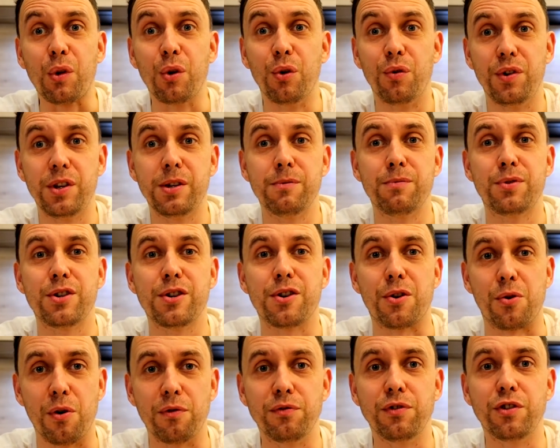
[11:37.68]

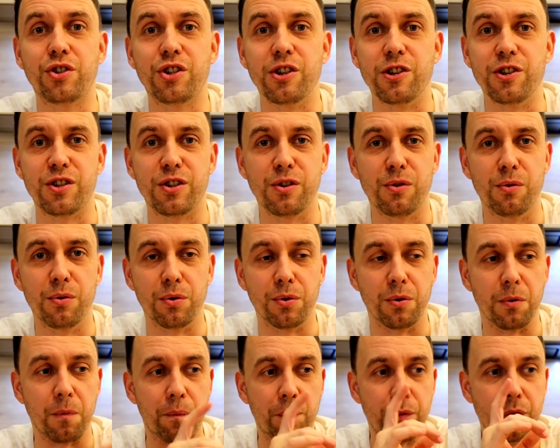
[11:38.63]
Увидимся ровно через
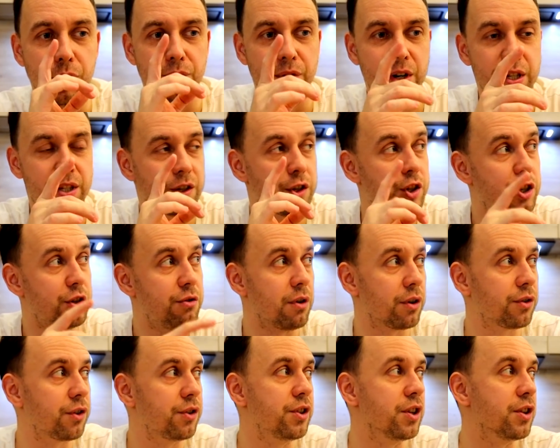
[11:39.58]
секунду.
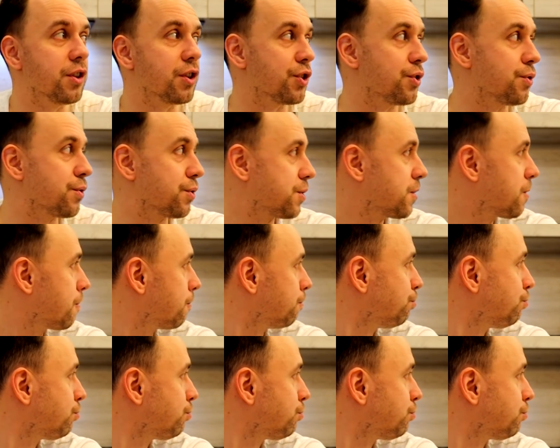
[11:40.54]
24 день начнется.